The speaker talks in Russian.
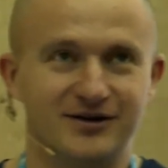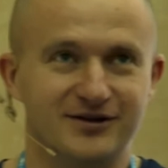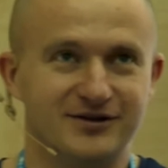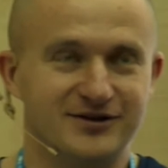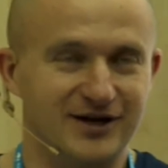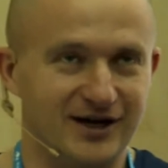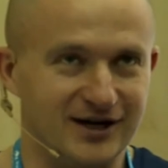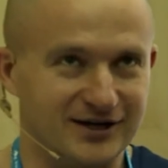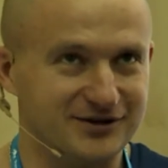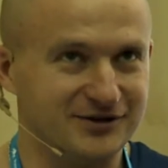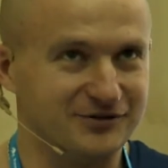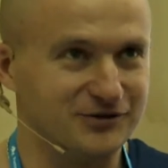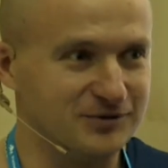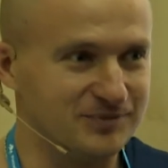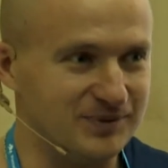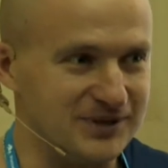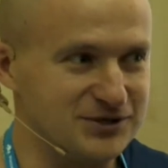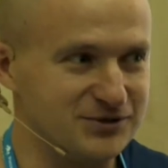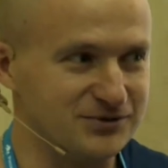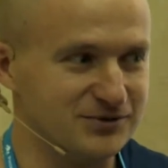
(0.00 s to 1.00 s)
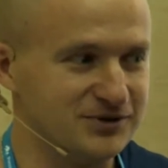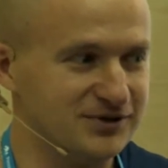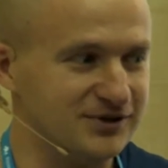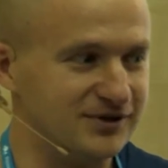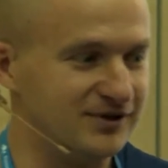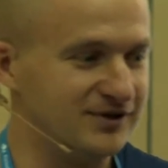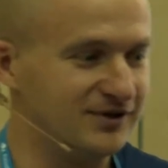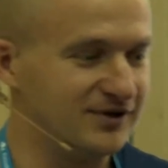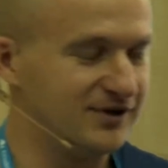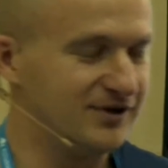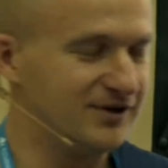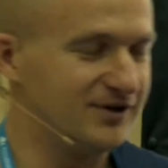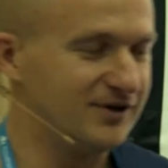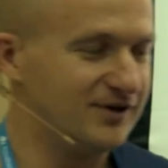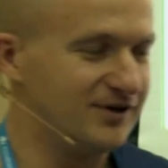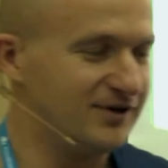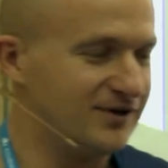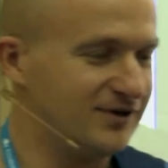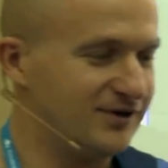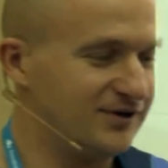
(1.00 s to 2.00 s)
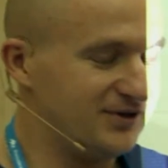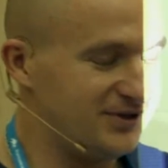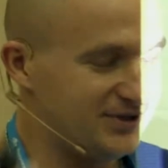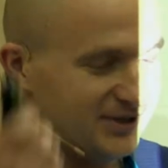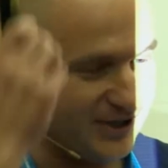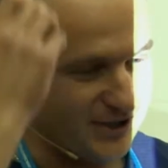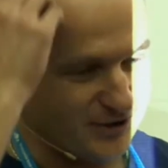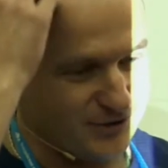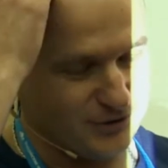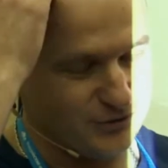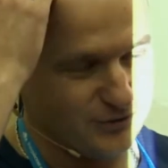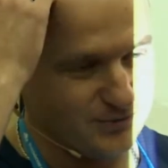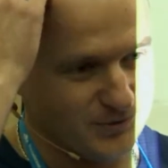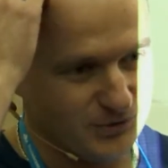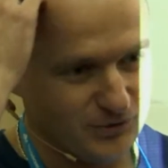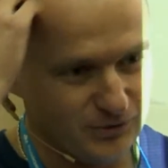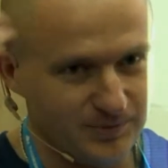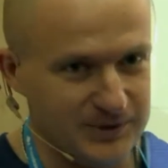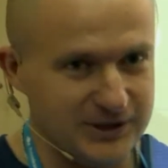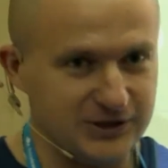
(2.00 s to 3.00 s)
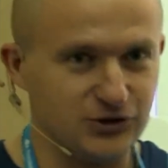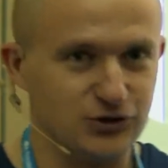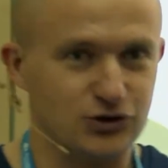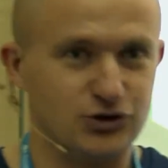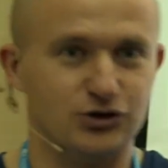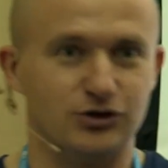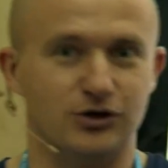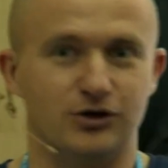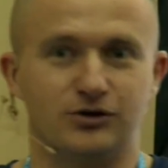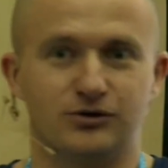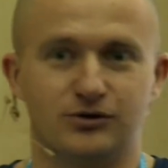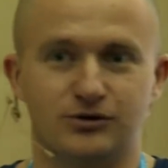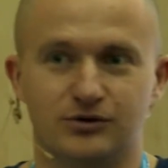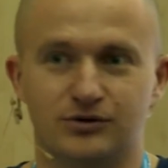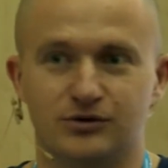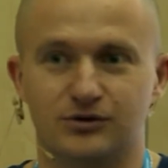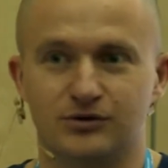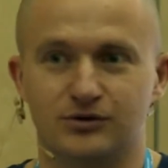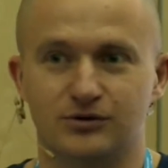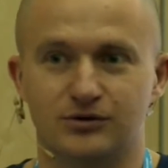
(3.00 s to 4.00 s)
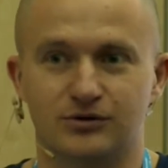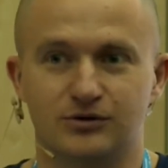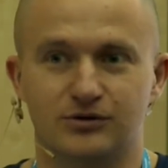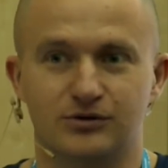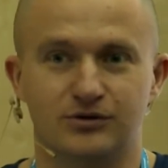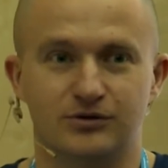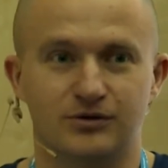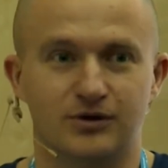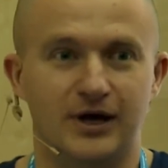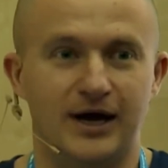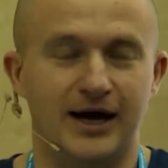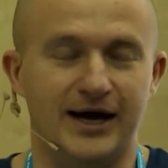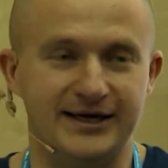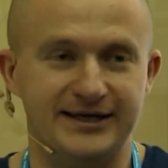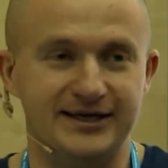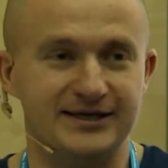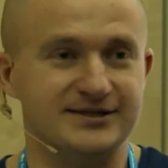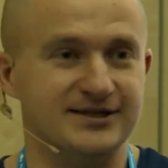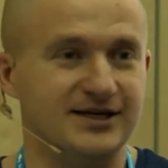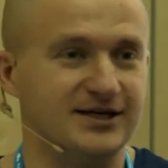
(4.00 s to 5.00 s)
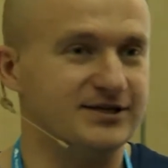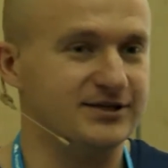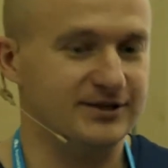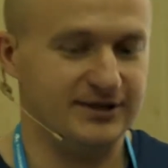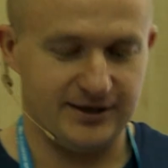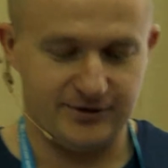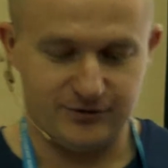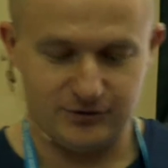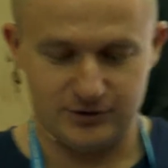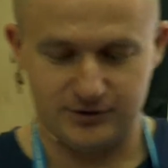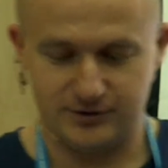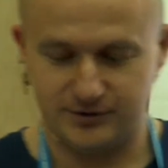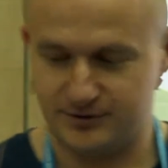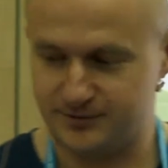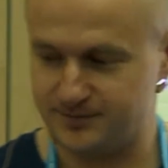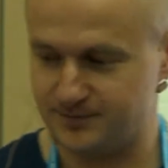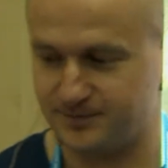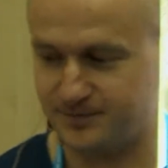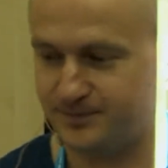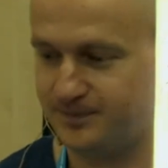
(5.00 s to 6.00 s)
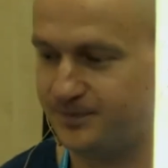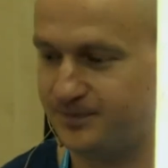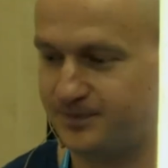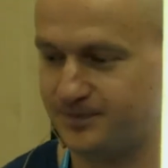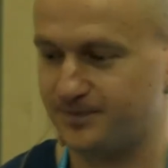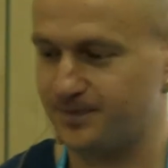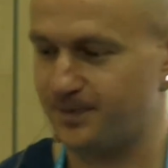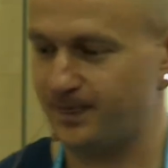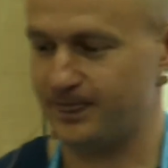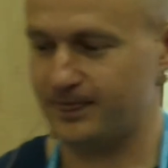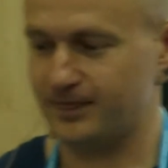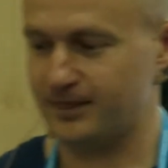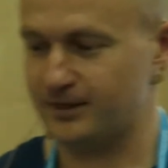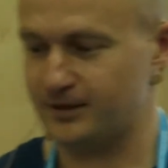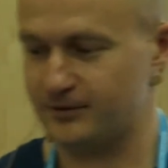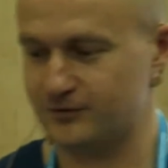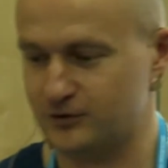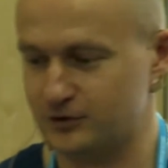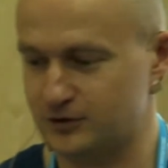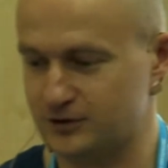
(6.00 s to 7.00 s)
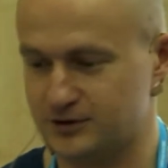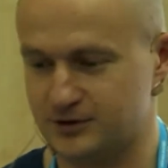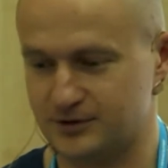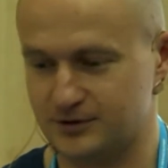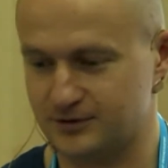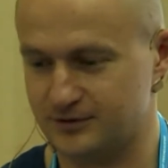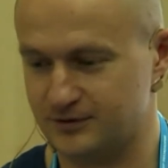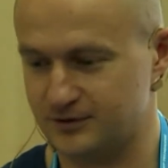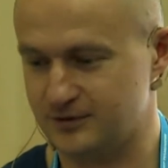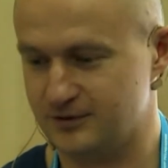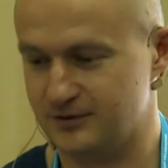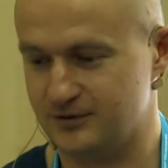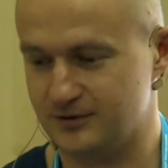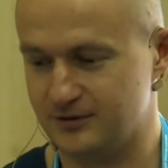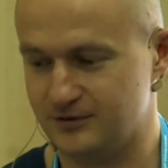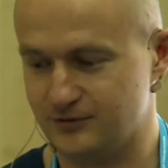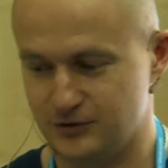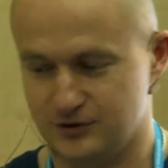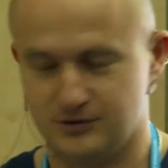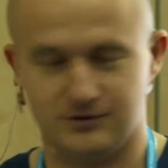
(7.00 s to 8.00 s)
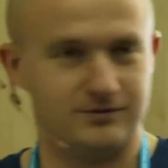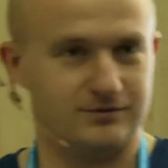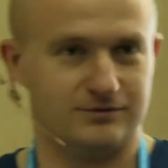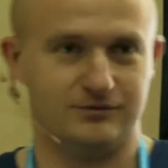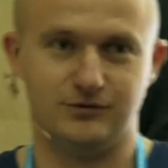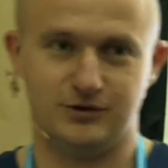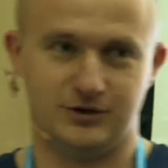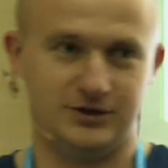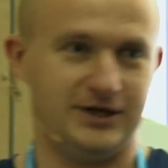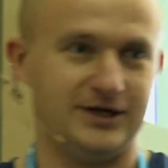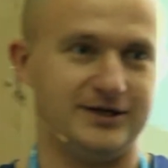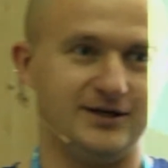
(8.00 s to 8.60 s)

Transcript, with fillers: Так-то вот по сути. Я такой думаю, ну блин, ну что, ну а я, знаете, я вот, э, вот, э, вот, вот я